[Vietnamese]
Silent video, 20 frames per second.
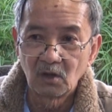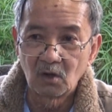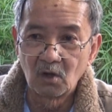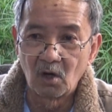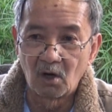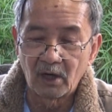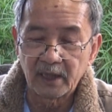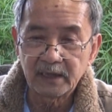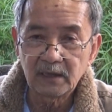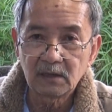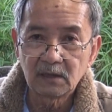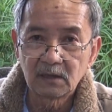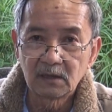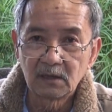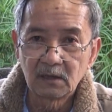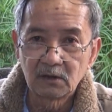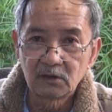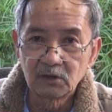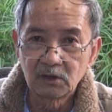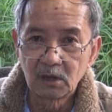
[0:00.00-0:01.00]
gọi
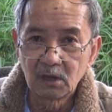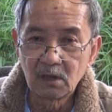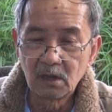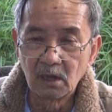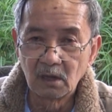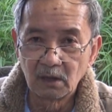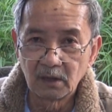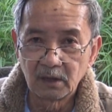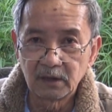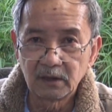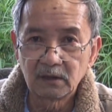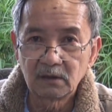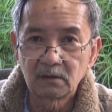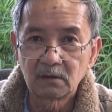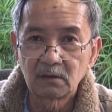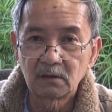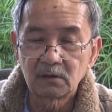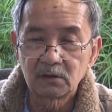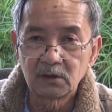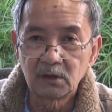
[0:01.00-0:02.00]
những người
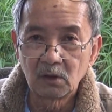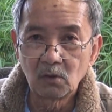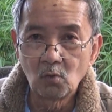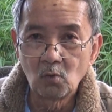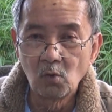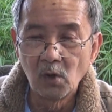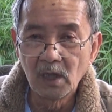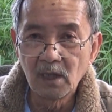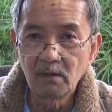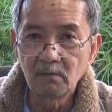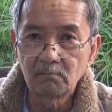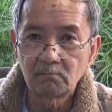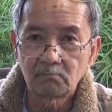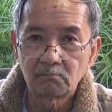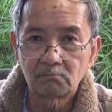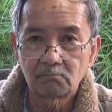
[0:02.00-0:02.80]
những quân